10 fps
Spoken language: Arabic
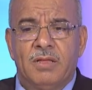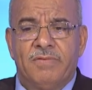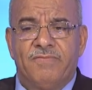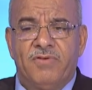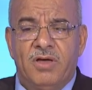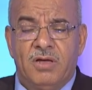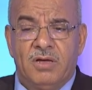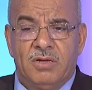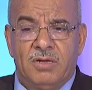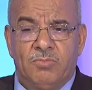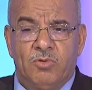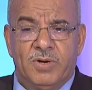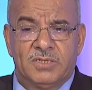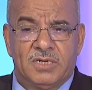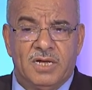
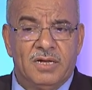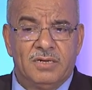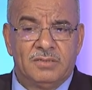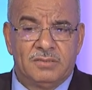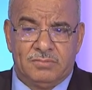فمباشره